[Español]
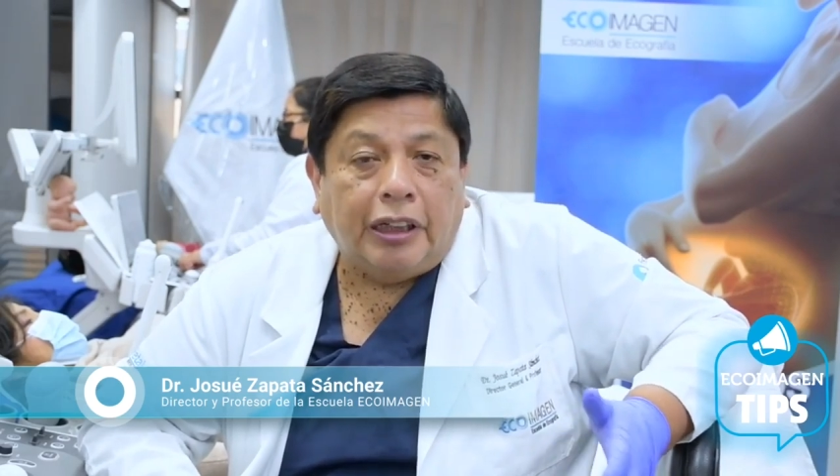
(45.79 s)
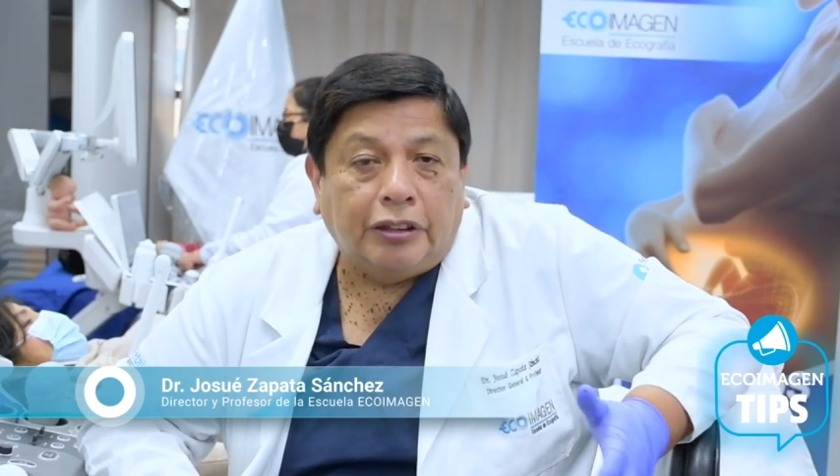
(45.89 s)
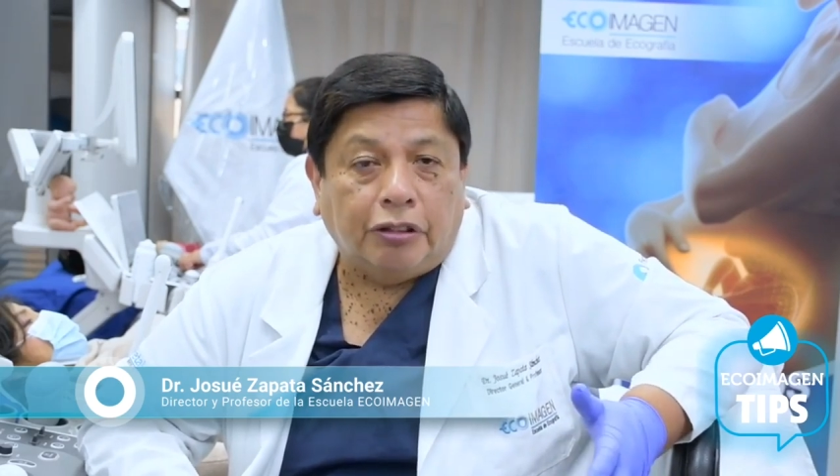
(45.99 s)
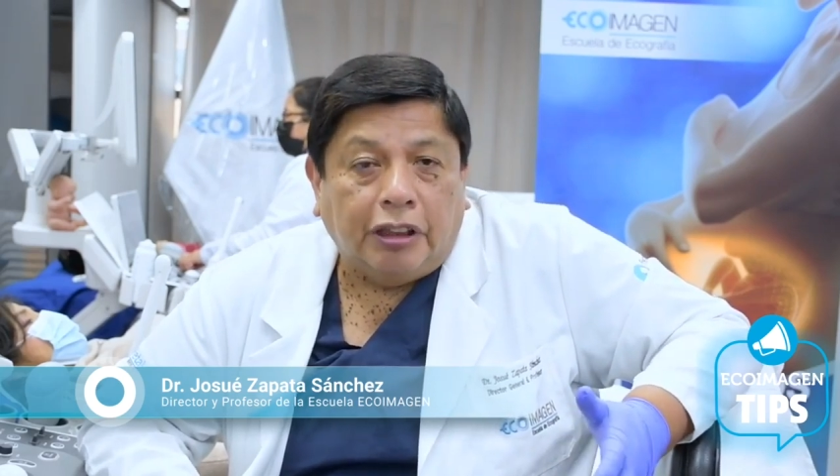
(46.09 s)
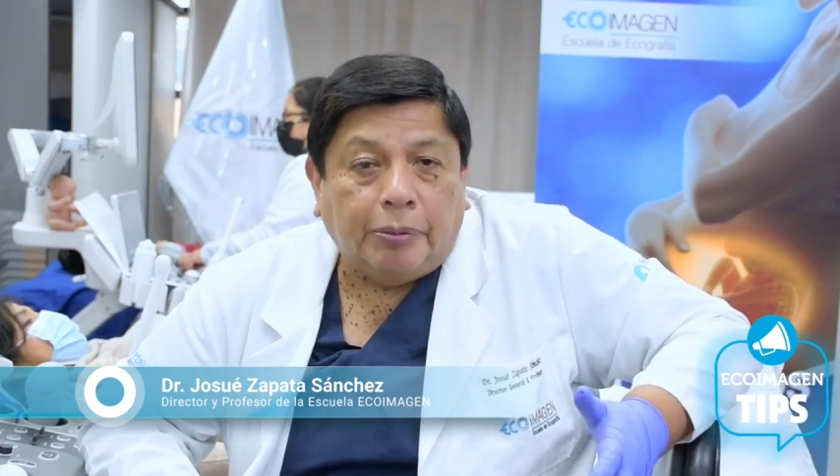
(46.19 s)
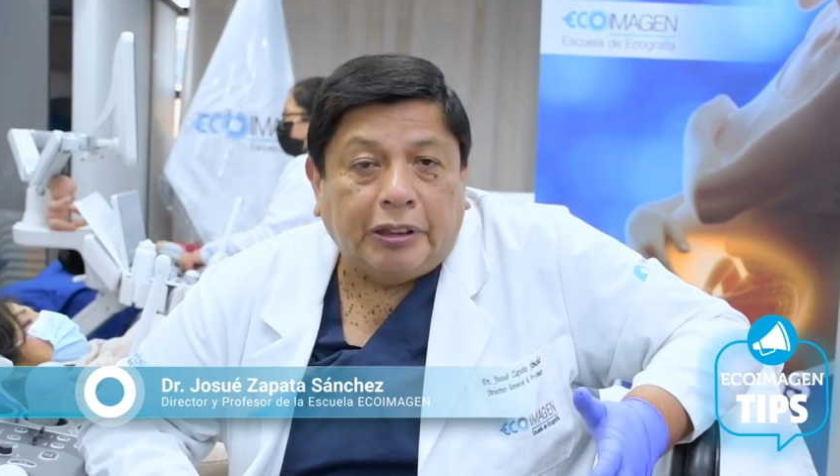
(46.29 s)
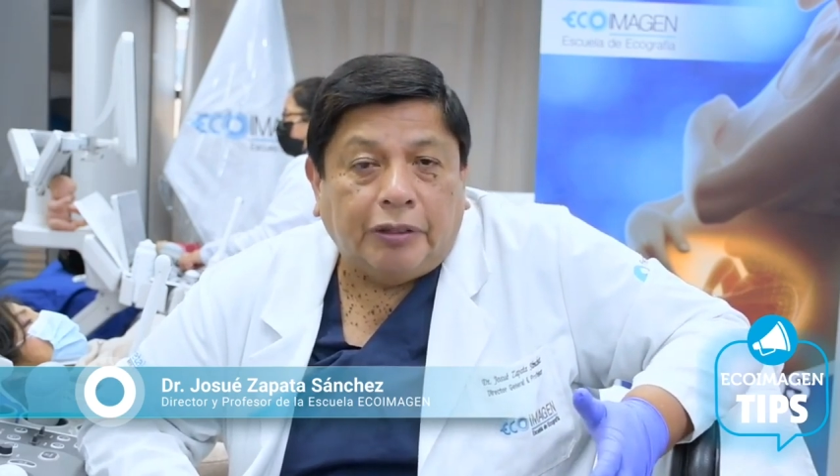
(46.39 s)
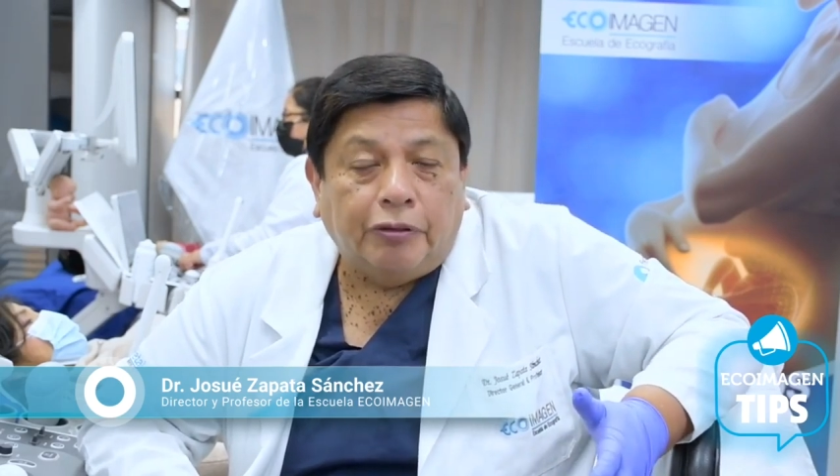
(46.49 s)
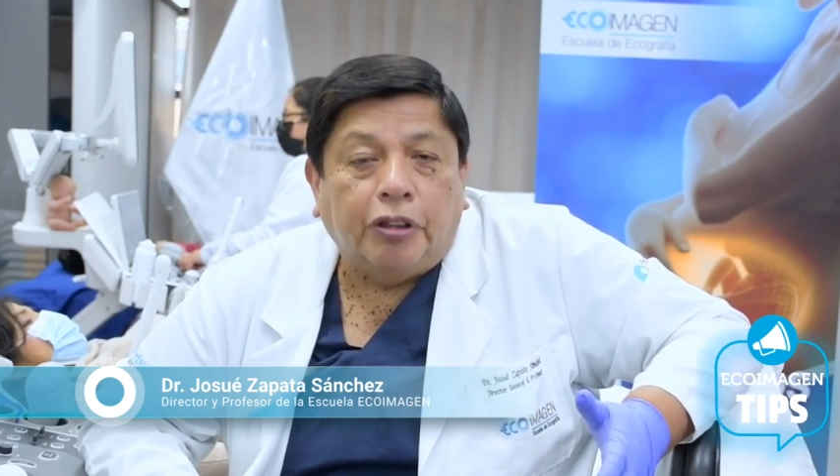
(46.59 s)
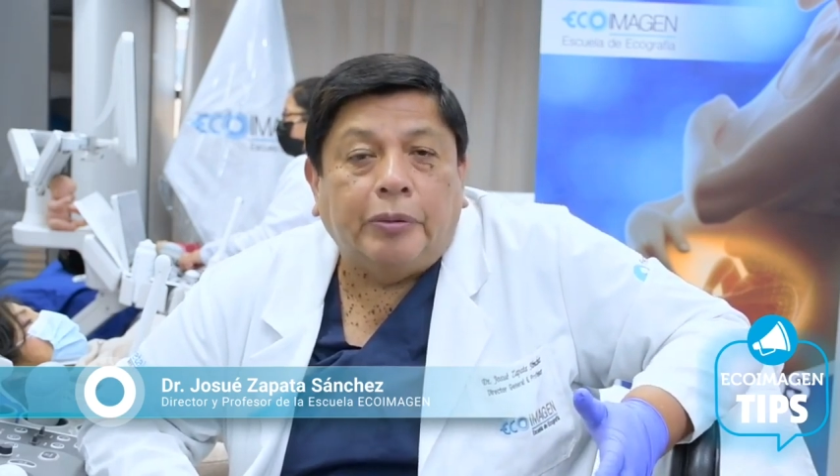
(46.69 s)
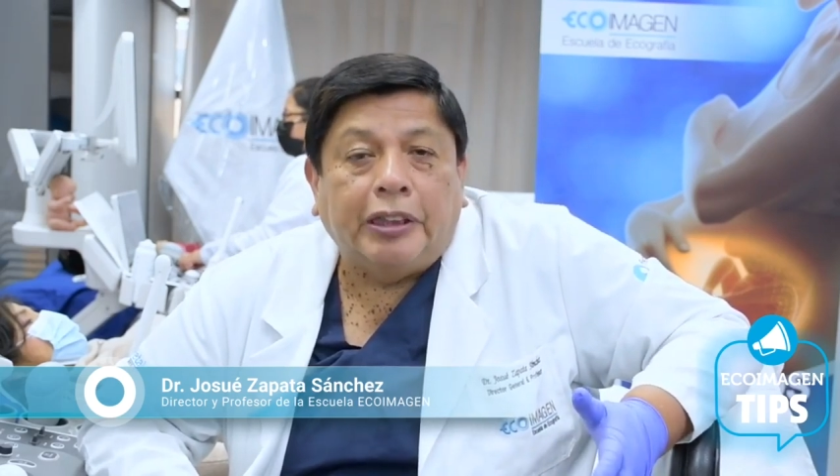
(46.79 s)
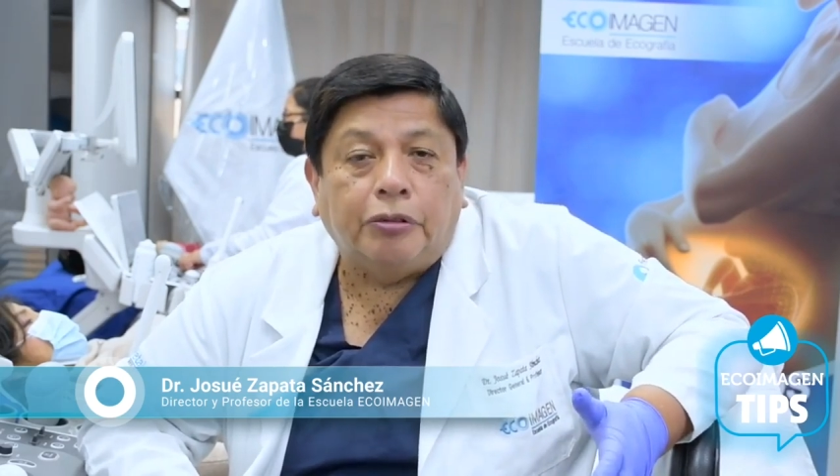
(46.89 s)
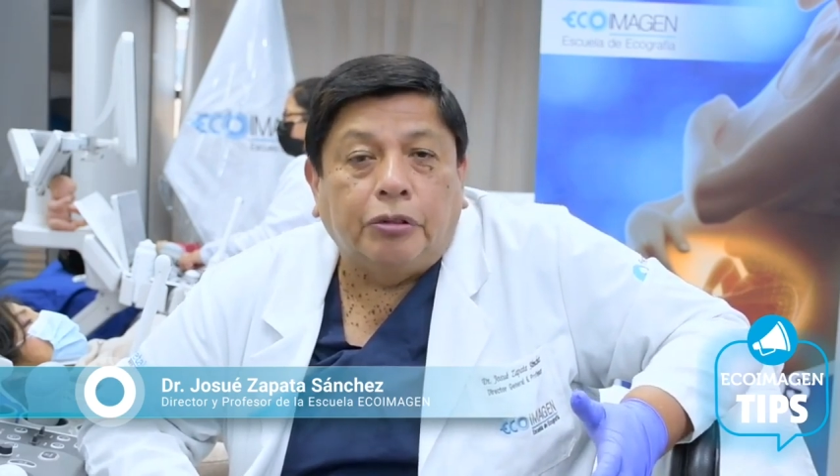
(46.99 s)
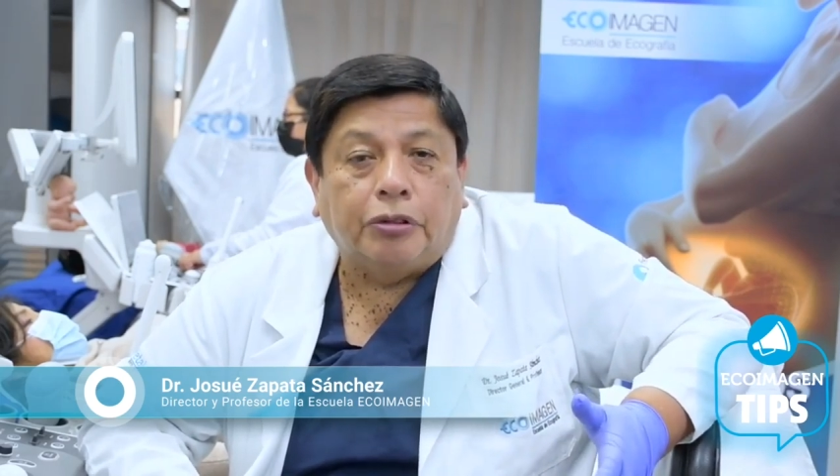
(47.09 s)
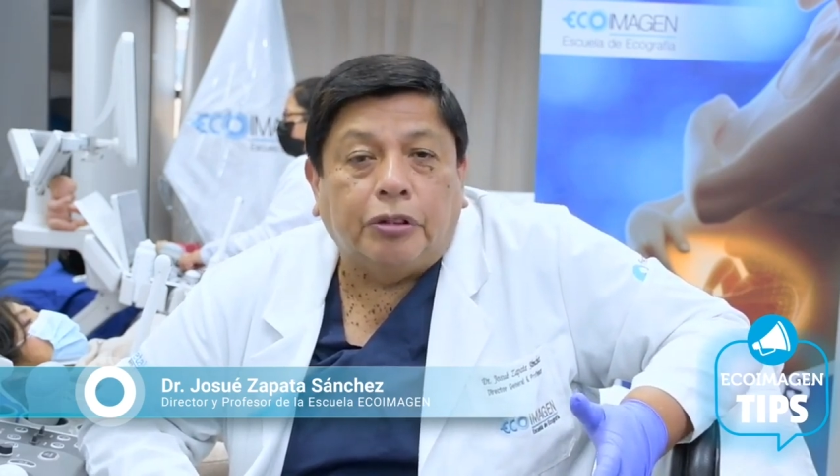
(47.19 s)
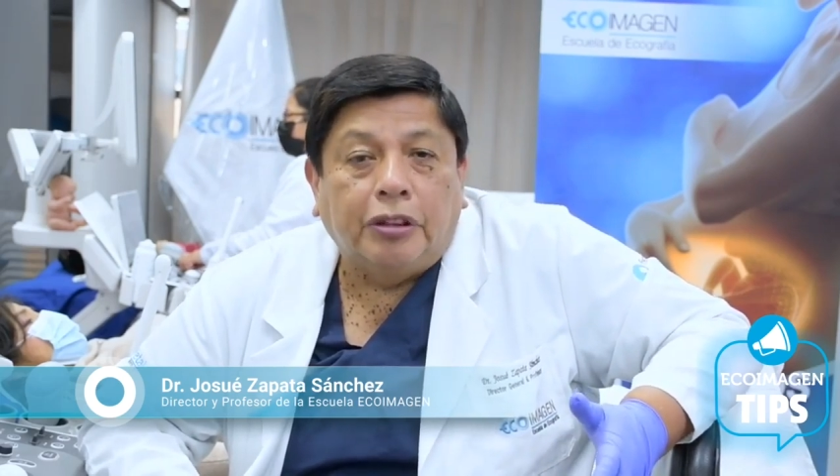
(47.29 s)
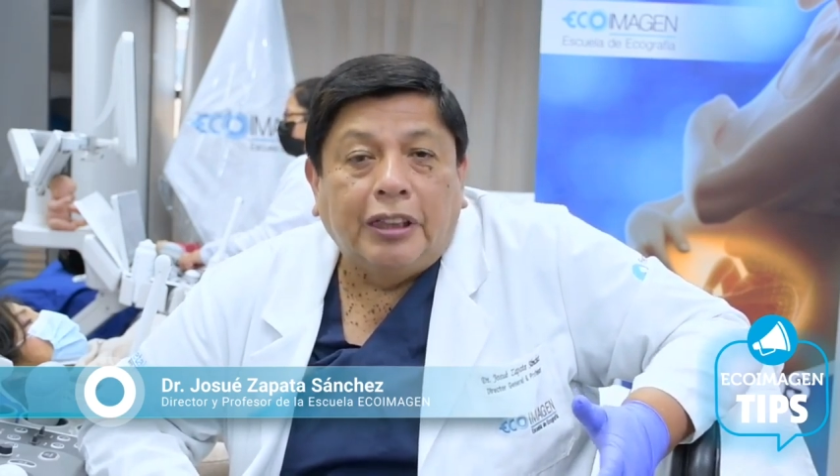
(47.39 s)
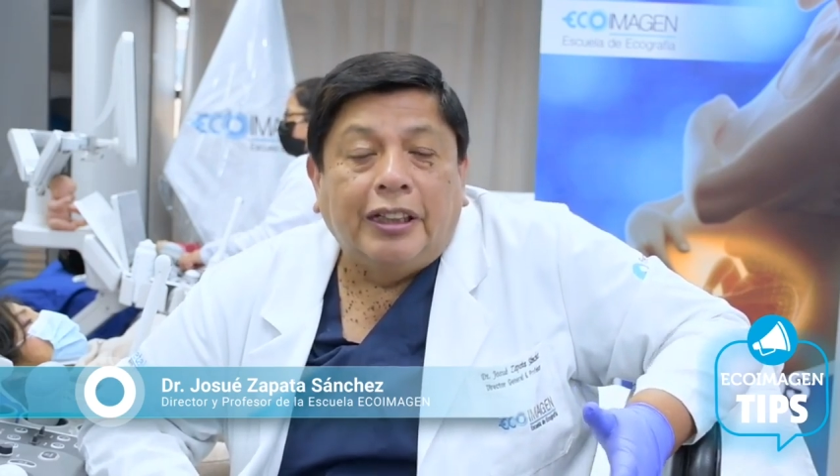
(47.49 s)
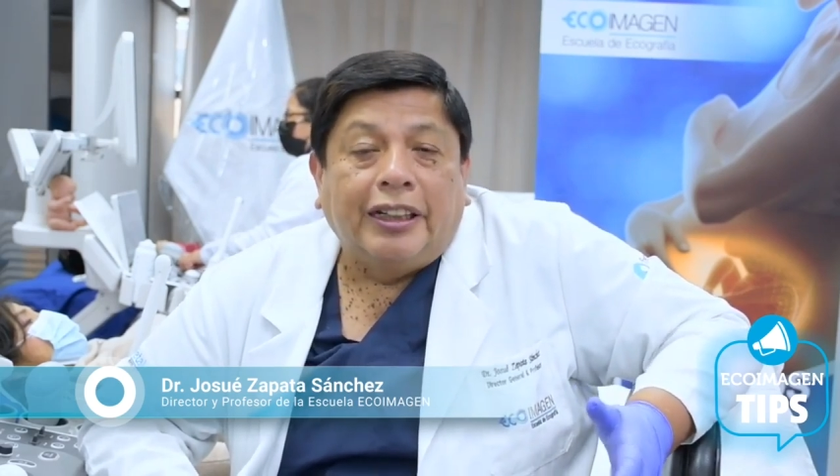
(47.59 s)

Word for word: a toda la plataforma de curso.